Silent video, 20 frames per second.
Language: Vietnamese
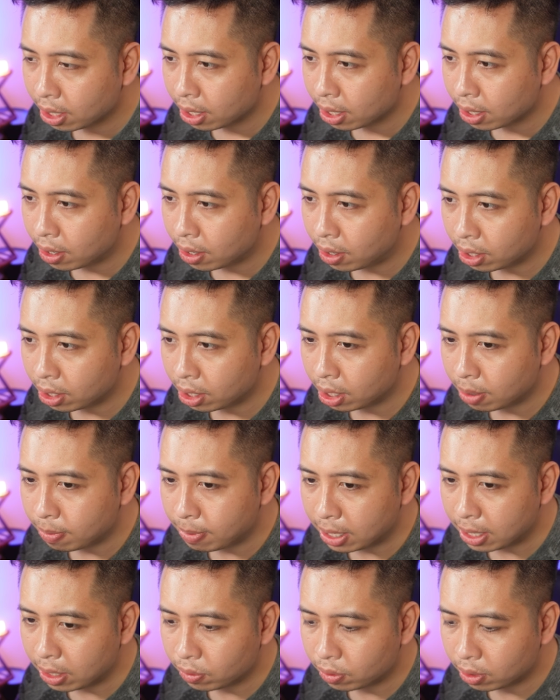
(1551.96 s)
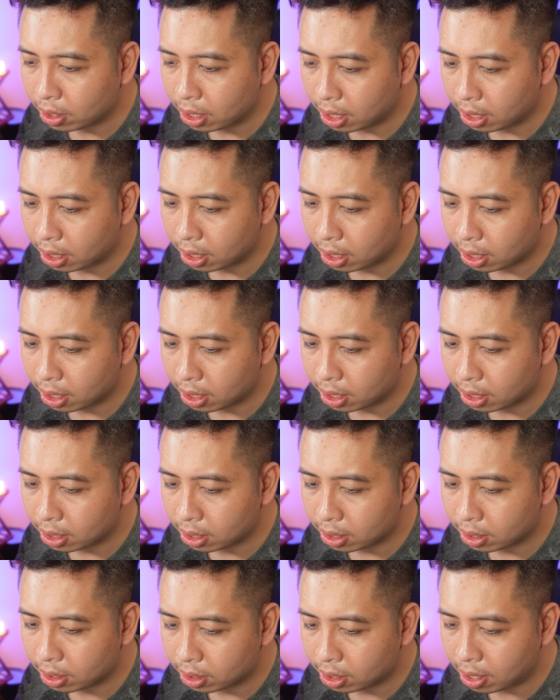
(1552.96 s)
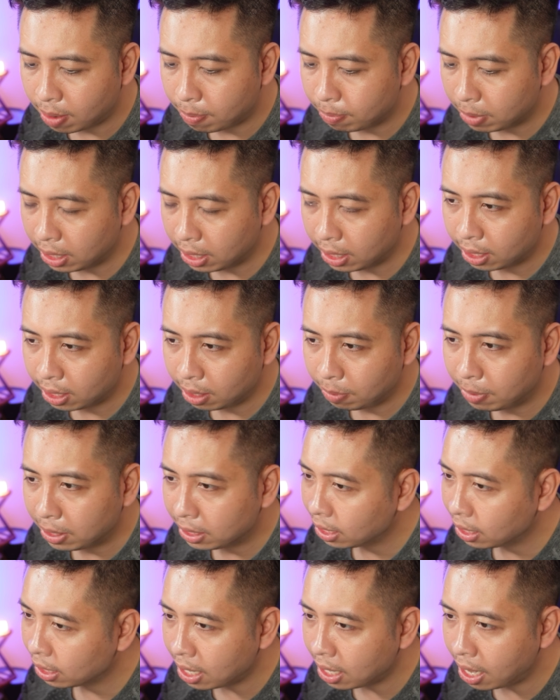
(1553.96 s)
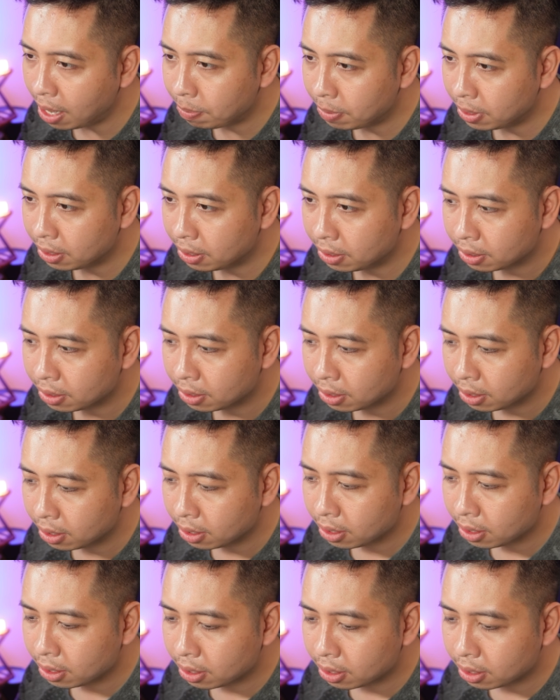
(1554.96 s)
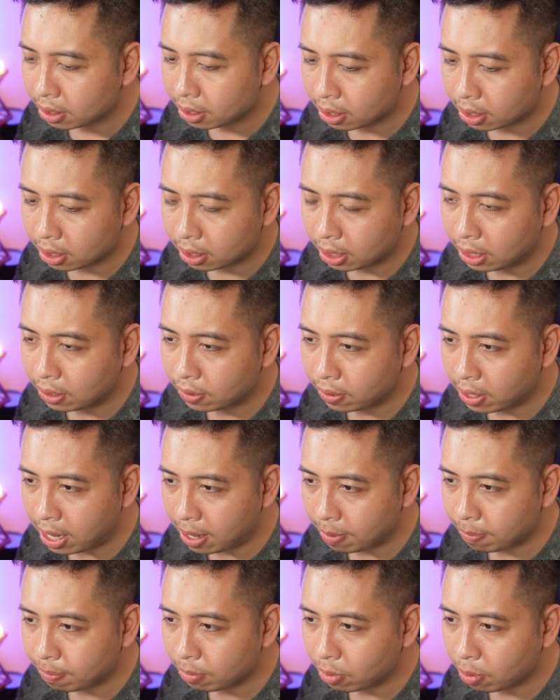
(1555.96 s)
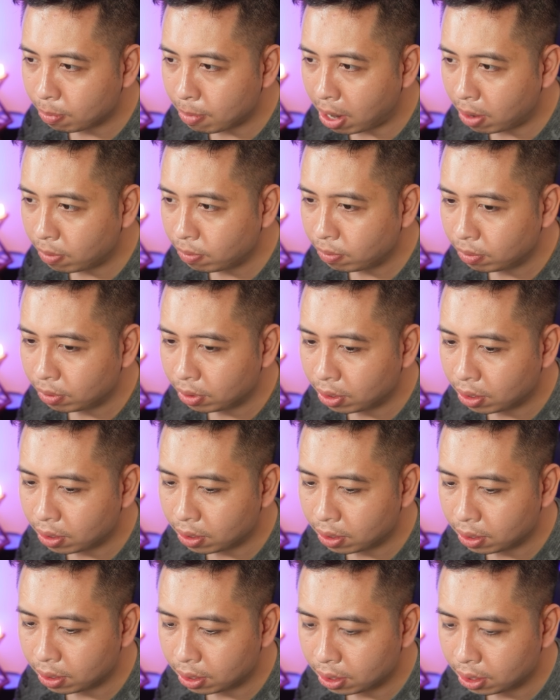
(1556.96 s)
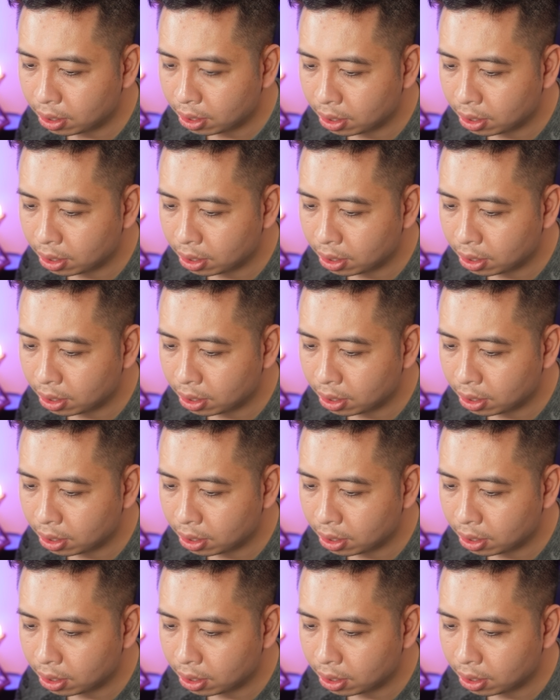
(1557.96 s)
còn nếu mà ưu tiên ờ, thẩm mỹ thì mình thích thép hơn nhìn nó đẹp nó bóng nó